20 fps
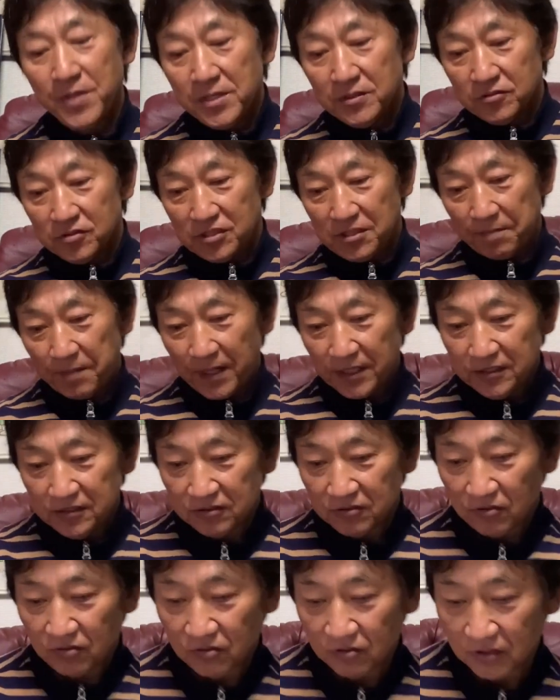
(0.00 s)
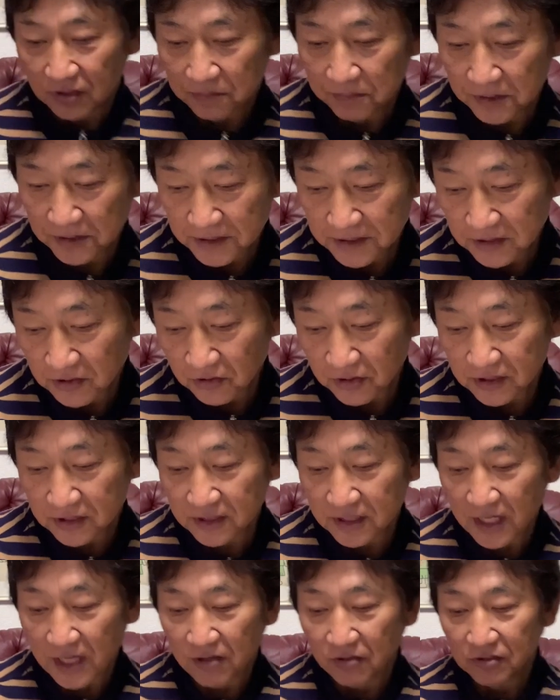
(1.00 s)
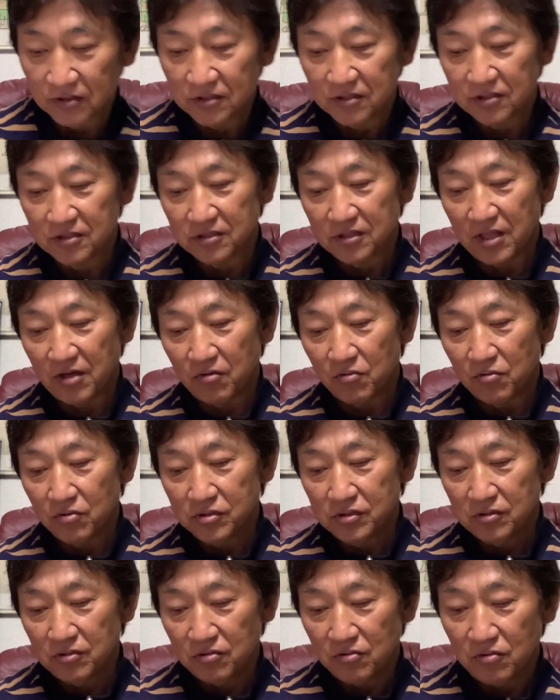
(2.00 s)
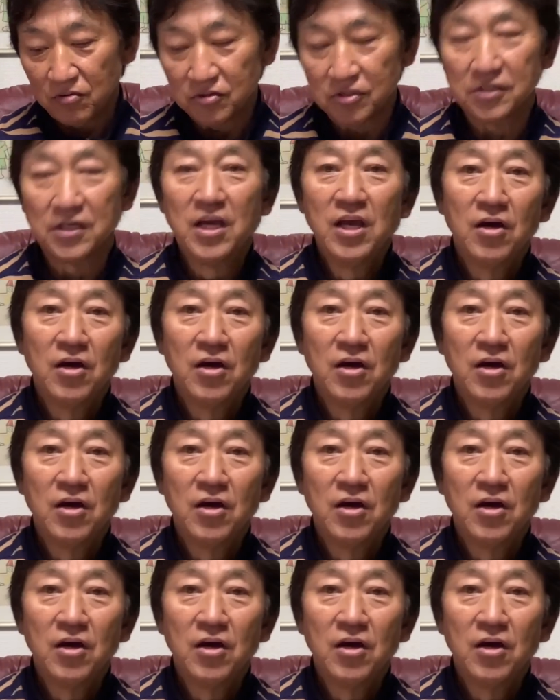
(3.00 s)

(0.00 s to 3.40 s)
そしてパ・リーグの方で見ますとですねオリックスで大城浩二